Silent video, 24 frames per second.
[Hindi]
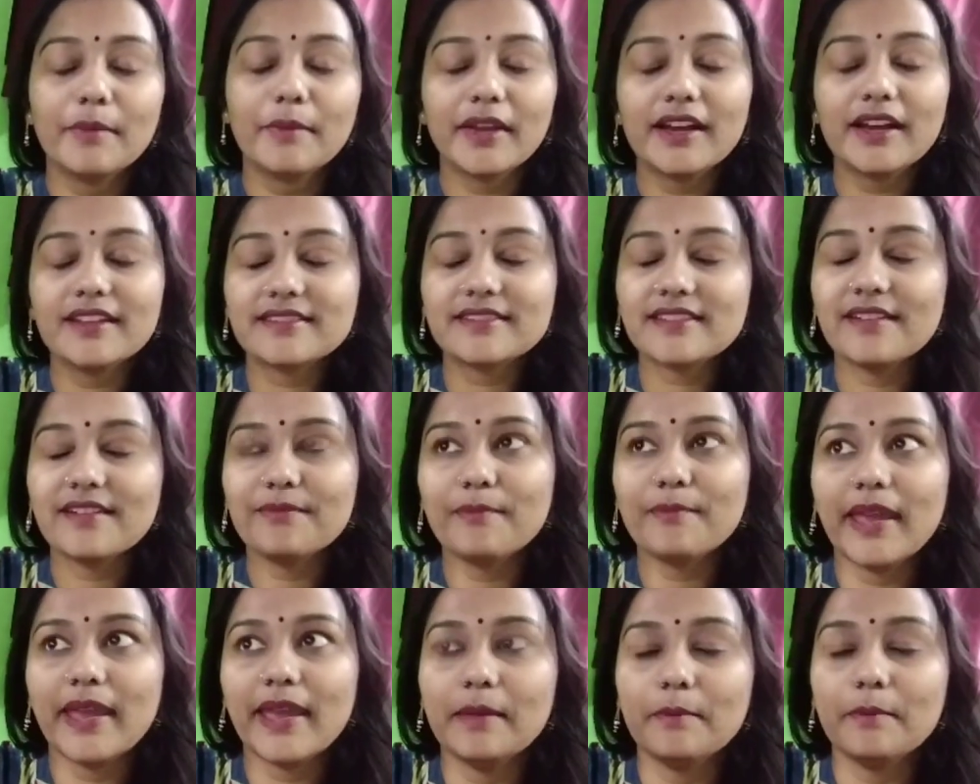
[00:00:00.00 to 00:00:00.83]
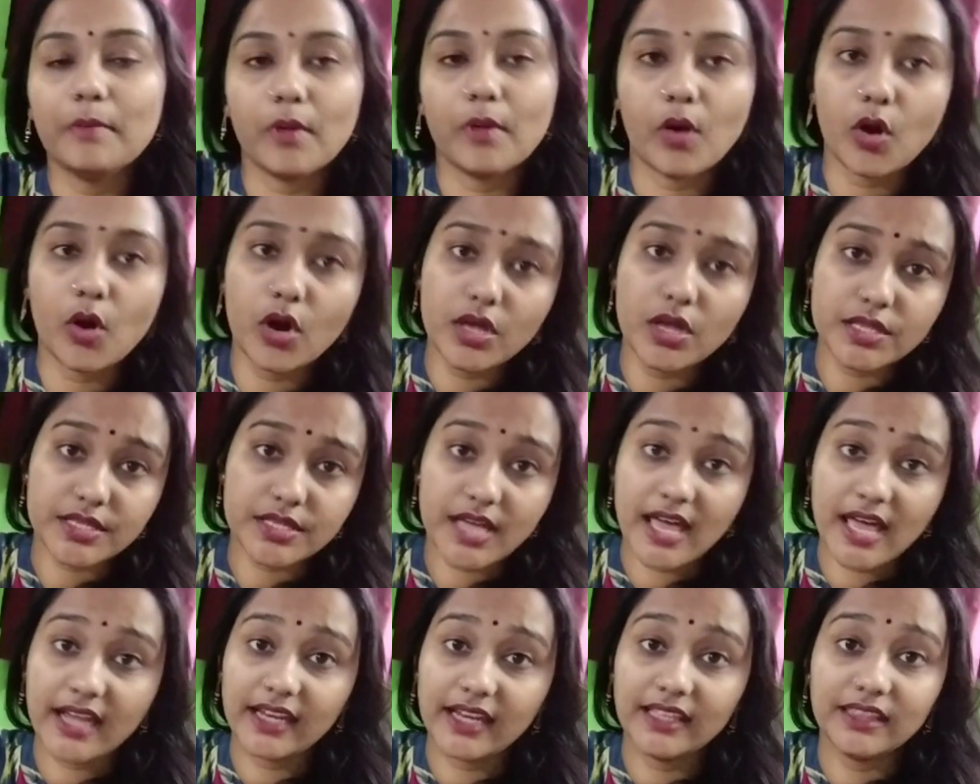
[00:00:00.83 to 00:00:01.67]
बिकॉज ऑफ मैंने बहुत
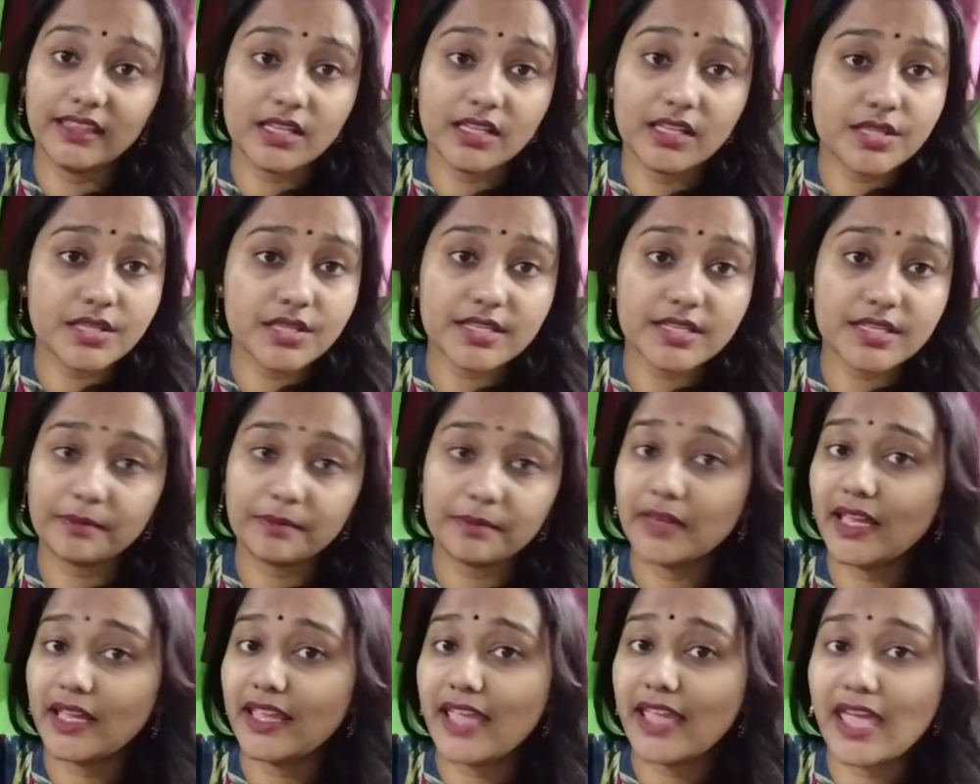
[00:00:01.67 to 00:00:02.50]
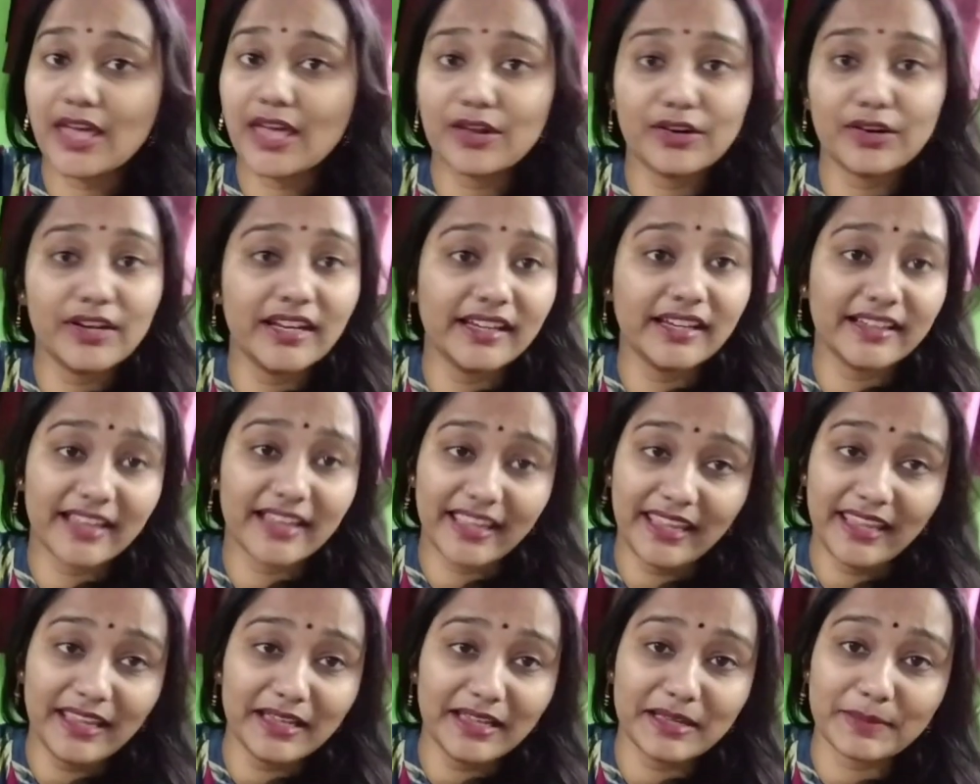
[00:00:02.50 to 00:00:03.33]
सारे दिन से अपना हेयर ऑयलिंग
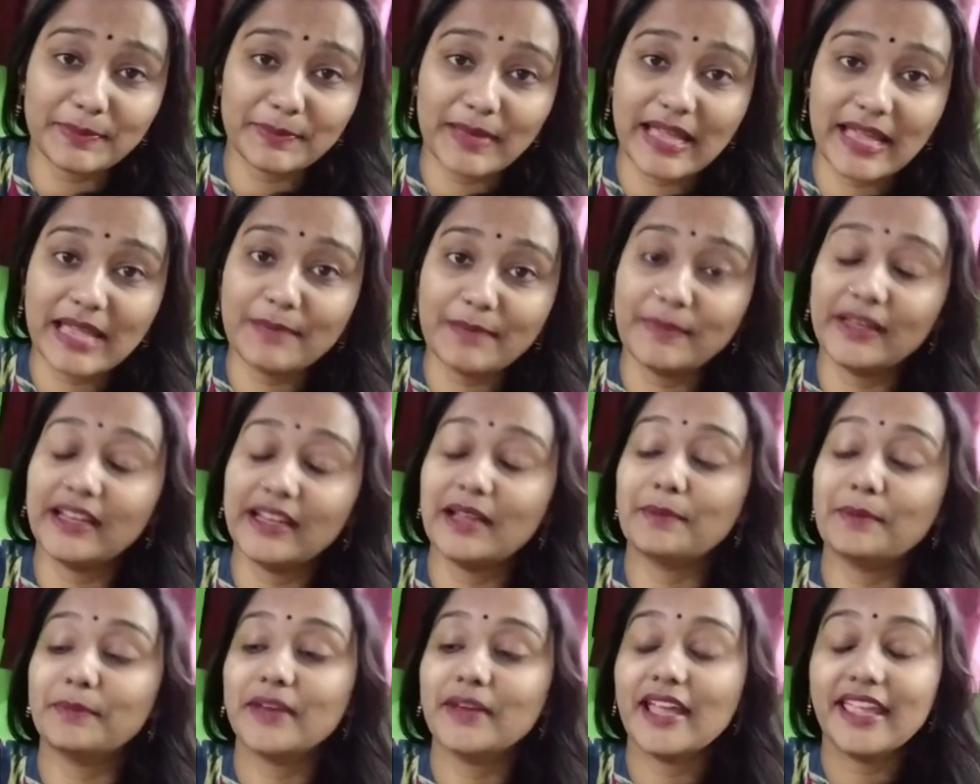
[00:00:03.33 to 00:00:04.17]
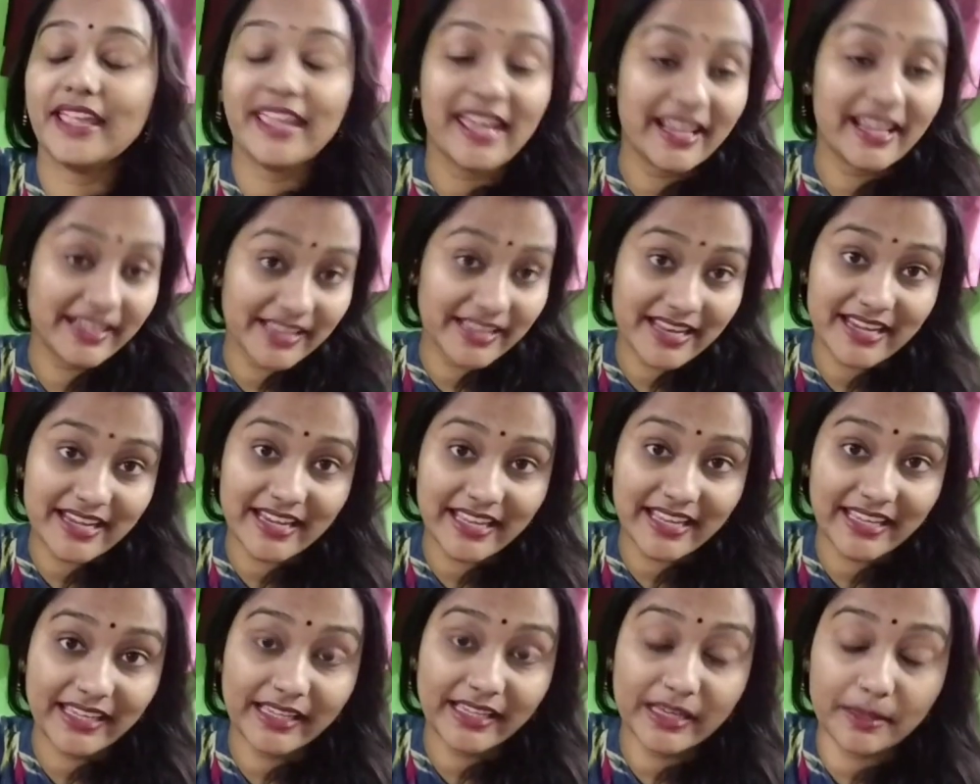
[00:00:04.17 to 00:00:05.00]
नहीं कर पाया मैंने अपना हेयर
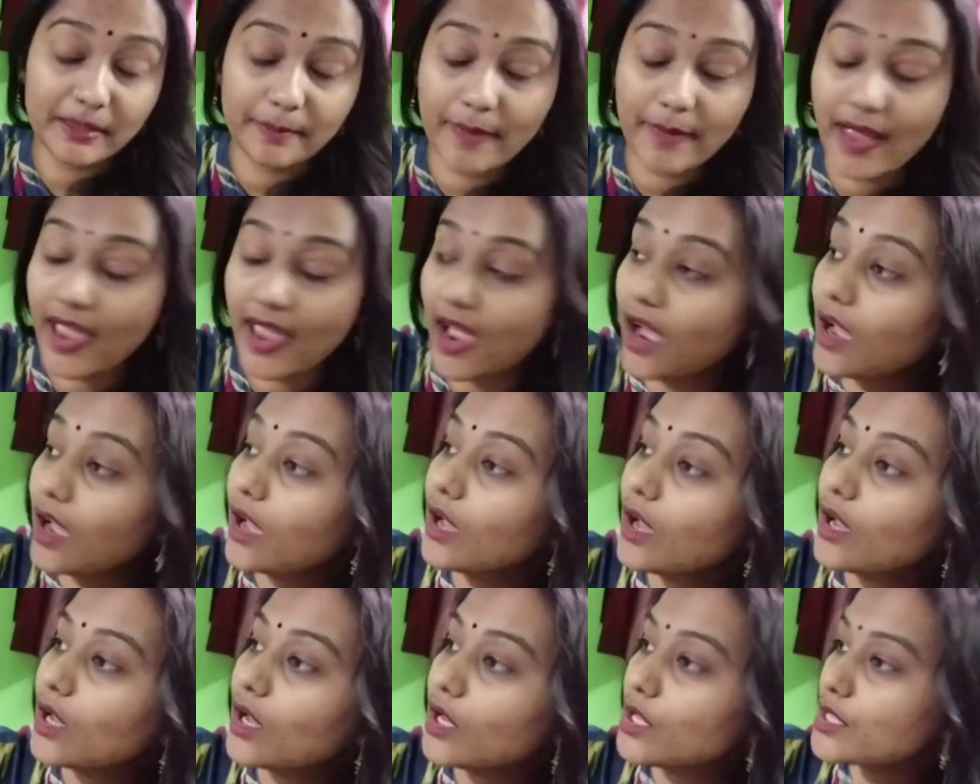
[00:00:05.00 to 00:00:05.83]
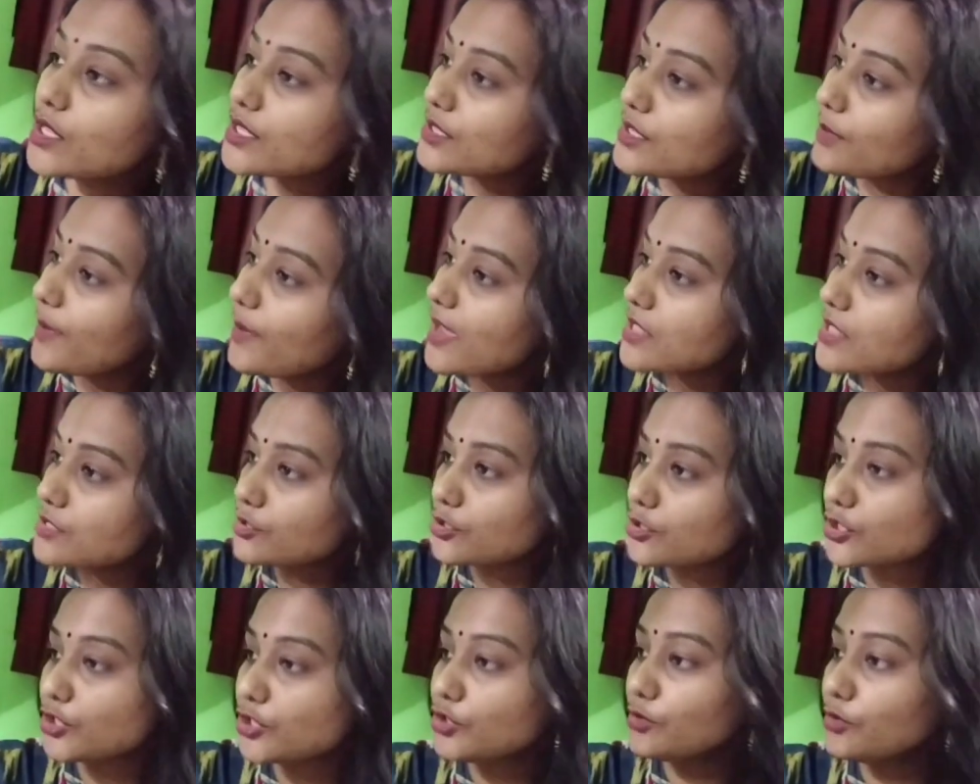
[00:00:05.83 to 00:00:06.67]
केयर नहीं कर पाया सो so, मैं
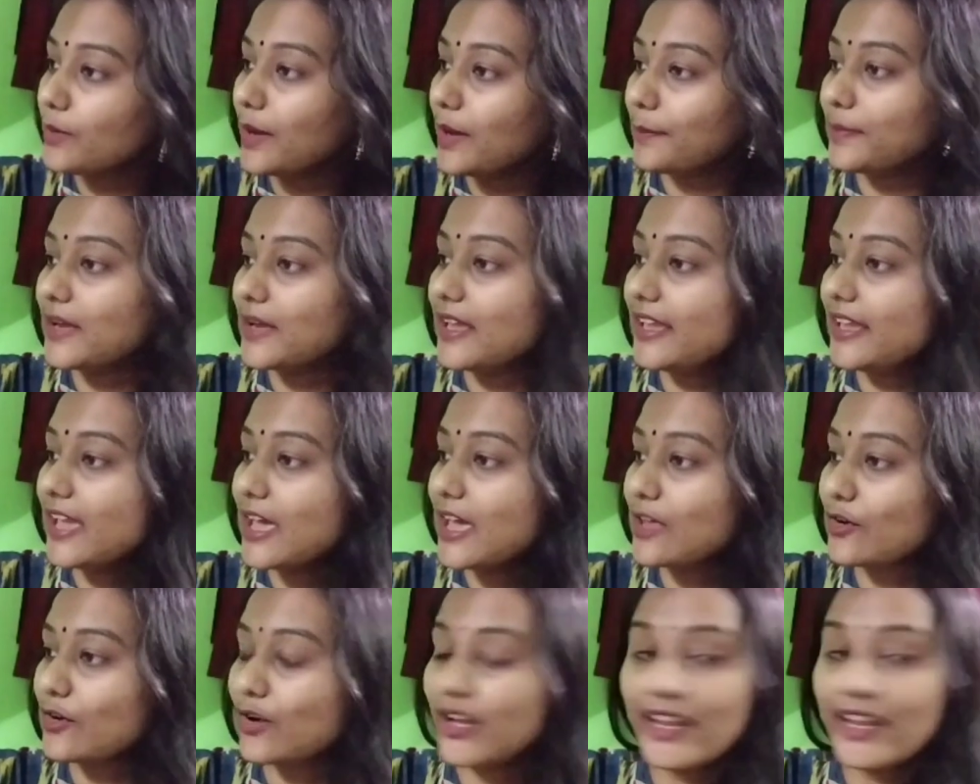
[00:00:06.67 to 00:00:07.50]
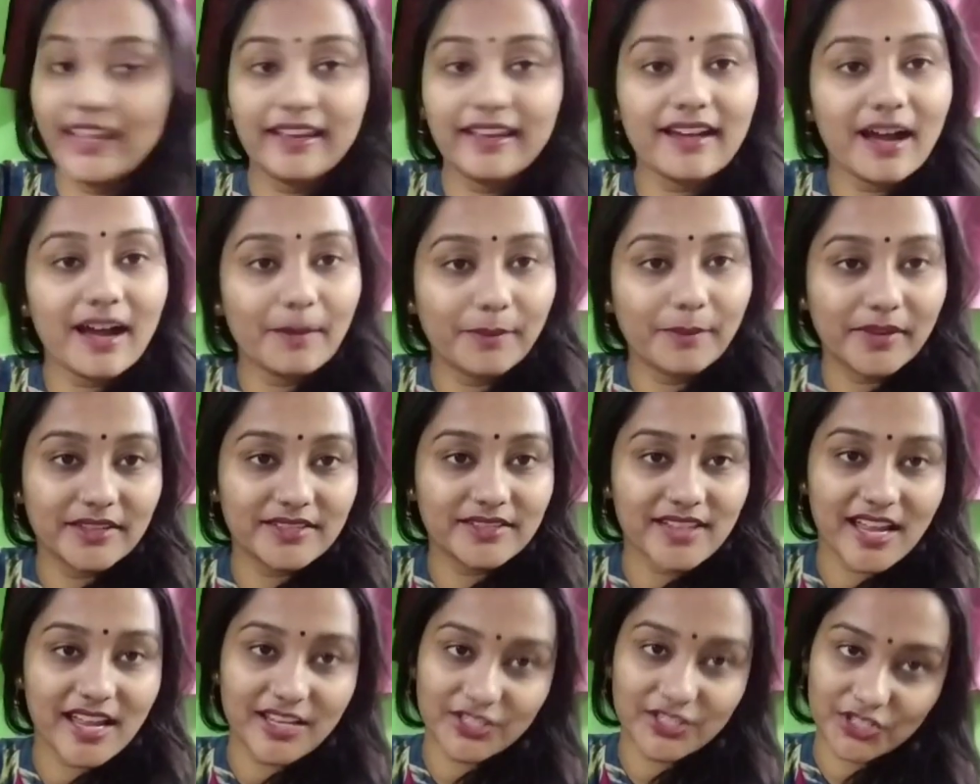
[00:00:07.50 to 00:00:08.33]
सोच रही हूँ मैं अपना हेयर ऑयलिंग
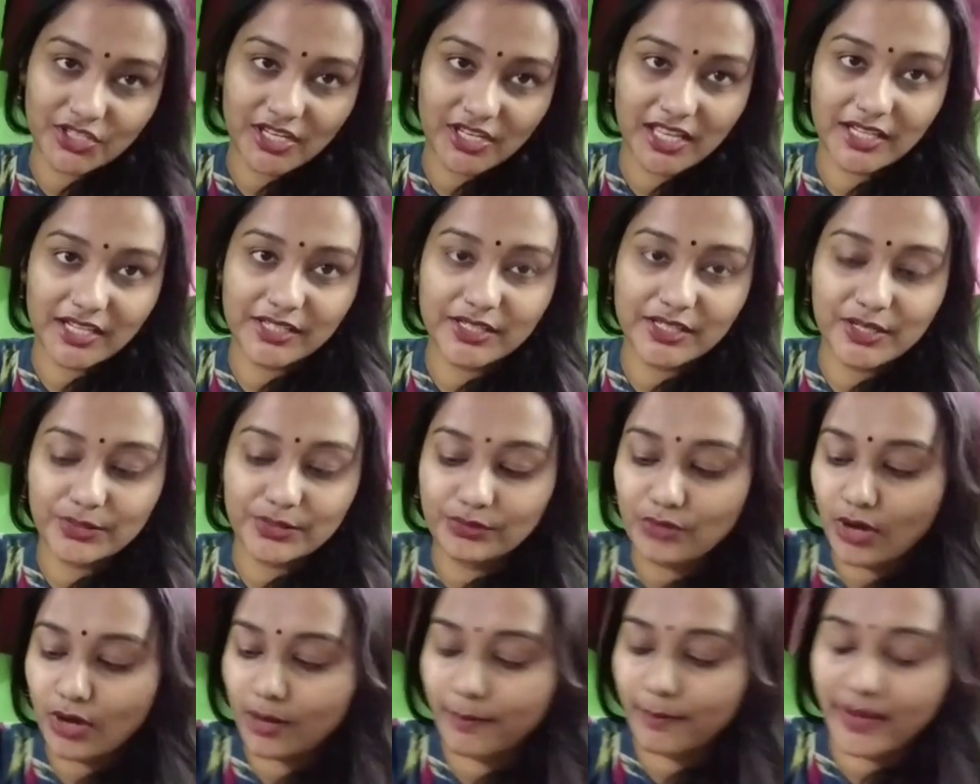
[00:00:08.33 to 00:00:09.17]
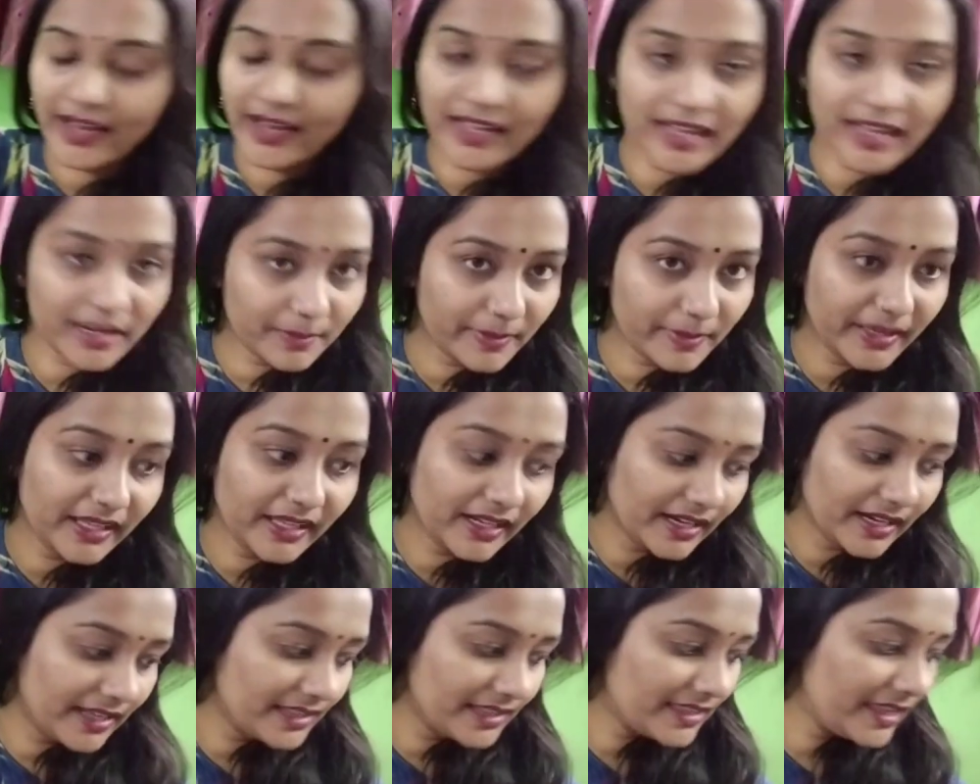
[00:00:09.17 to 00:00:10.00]
आपके साथ शेयर करूँ और मैं कर
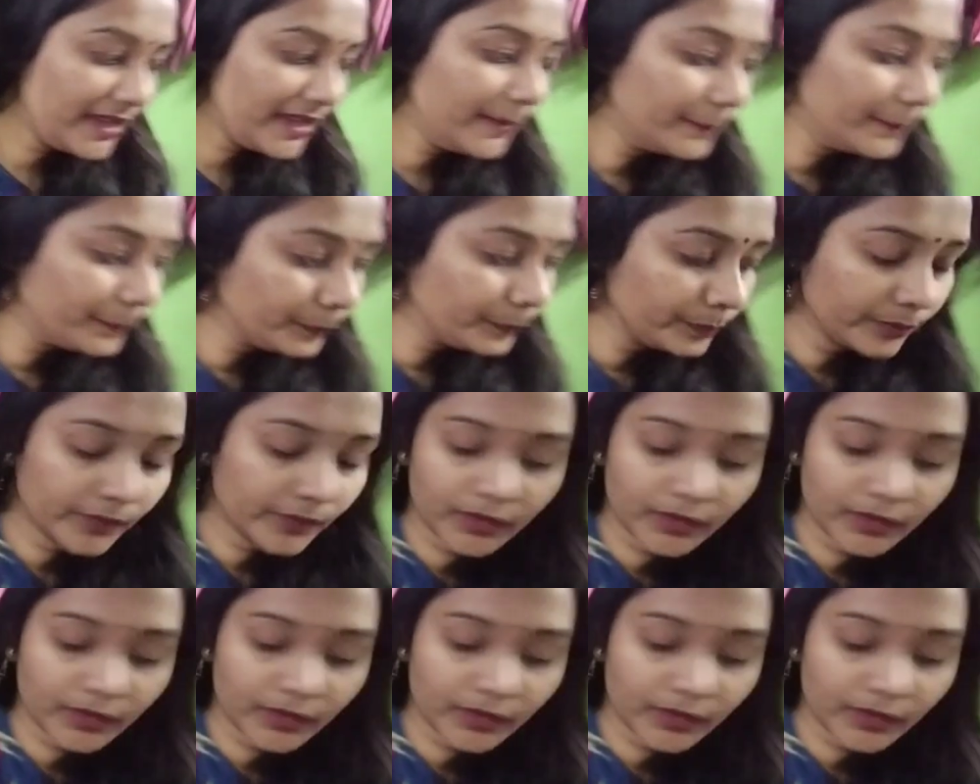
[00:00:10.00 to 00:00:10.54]
भी रही थी